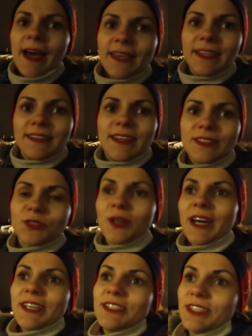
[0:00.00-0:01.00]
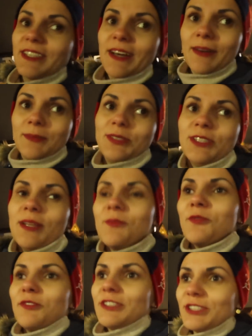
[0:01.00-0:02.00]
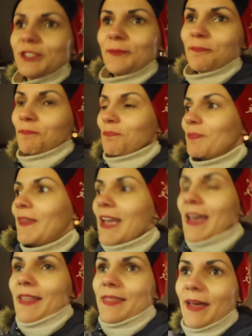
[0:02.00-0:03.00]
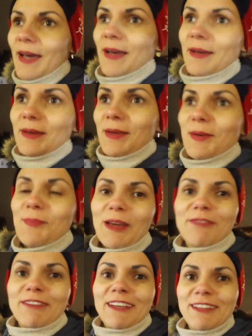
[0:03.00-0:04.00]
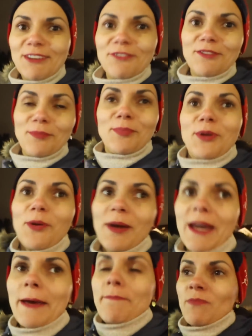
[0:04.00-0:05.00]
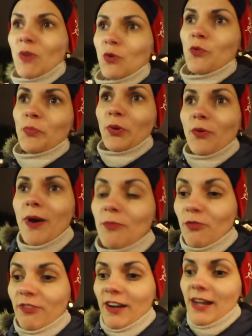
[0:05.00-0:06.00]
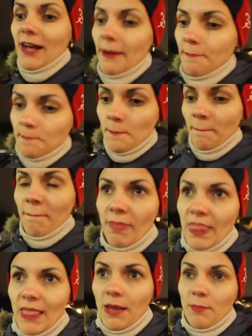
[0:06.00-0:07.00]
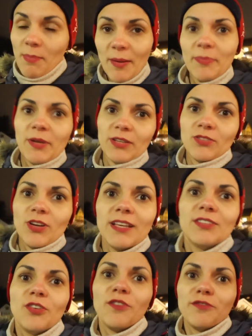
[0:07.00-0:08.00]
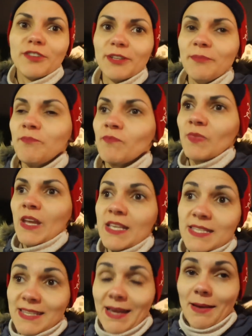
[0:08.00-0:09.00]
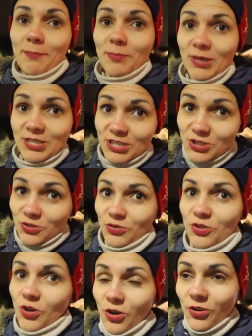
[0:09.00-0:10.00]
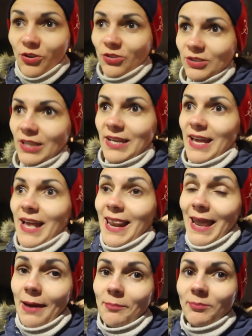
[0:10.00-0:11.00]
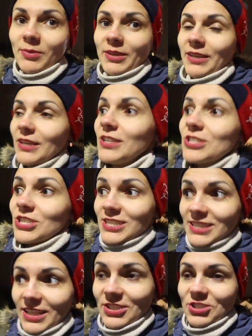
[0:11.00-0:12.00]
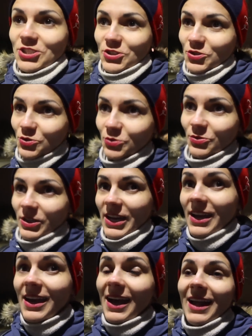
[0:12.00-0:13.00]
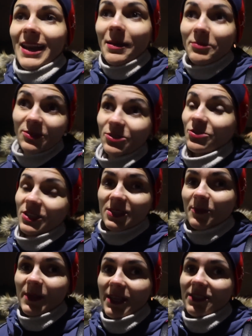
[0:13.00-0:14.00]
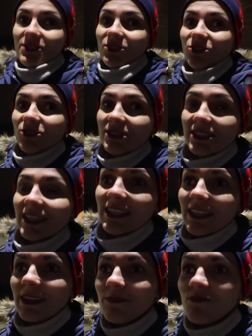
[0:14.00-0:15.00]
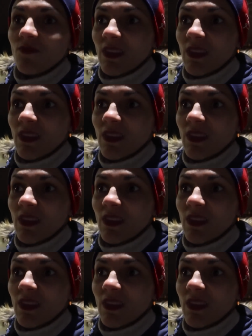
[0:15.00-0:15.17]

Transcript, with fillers: A jednak, słuchajcie, dałam się namówić na y, Black Friday'ową prąkę. Kupiłam, uwaga, papier toaletowy za 50 koron Lambi, 16 sztuk. A Lambi to nie jest byle co, to jest taki